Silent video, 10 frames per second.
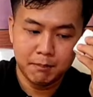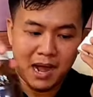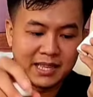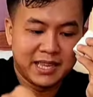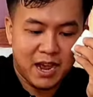
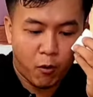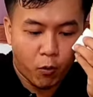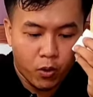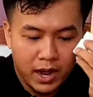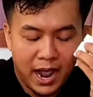ba chai
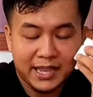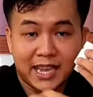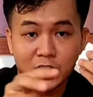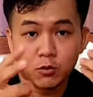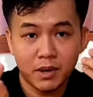dầu hai
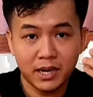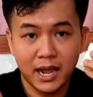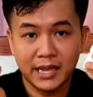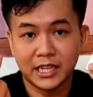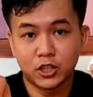chai nhổ mắt
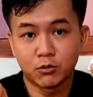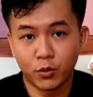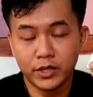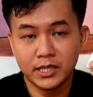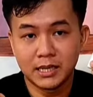hai chai nhổ
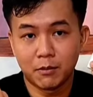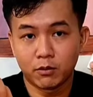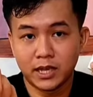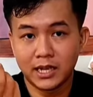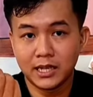mũi và
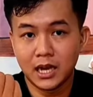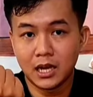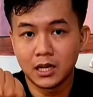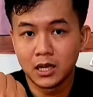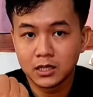một chai uh,
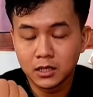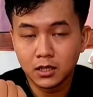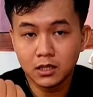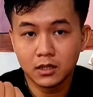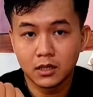
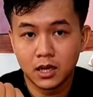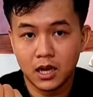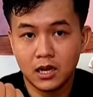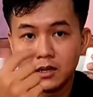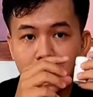ngứa
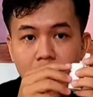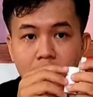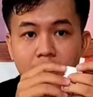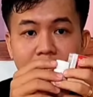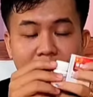đó
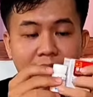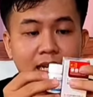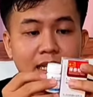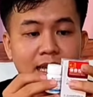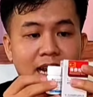thì ở đây
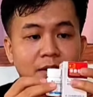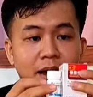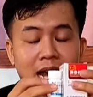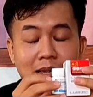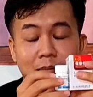đó thì ai nếu
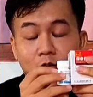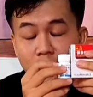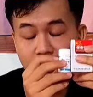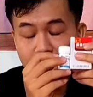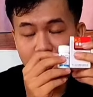ai bị bao
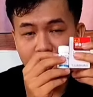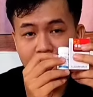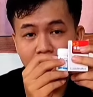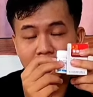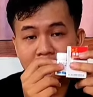tử
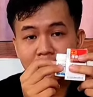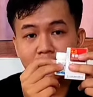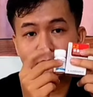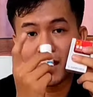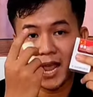thì ông thành sẽ
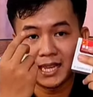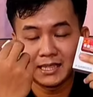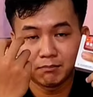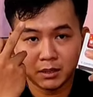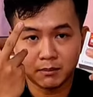cho thêm
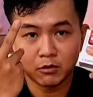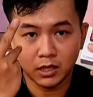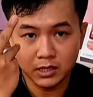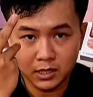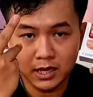hai bịch bao
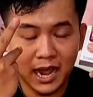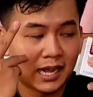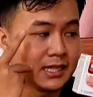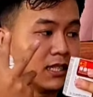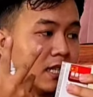tử nữa
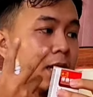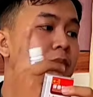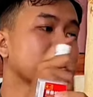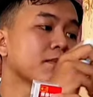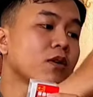ai xin
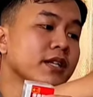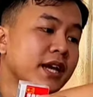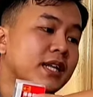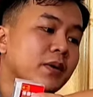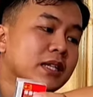thêm cái món
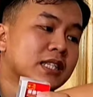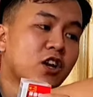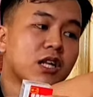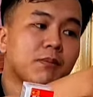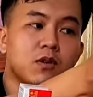gì ông thành sẽ
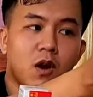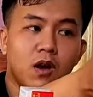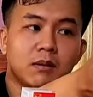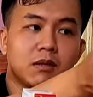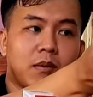cho thêm món
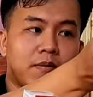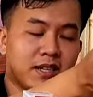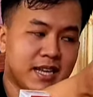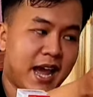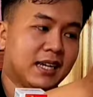đó giống như máy
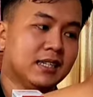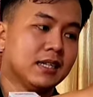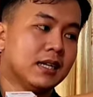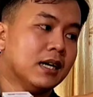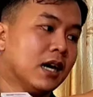phát giãn,
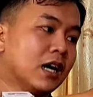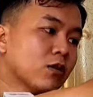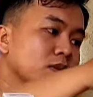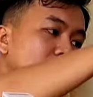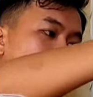à,
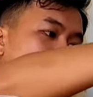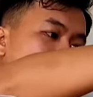cũng như là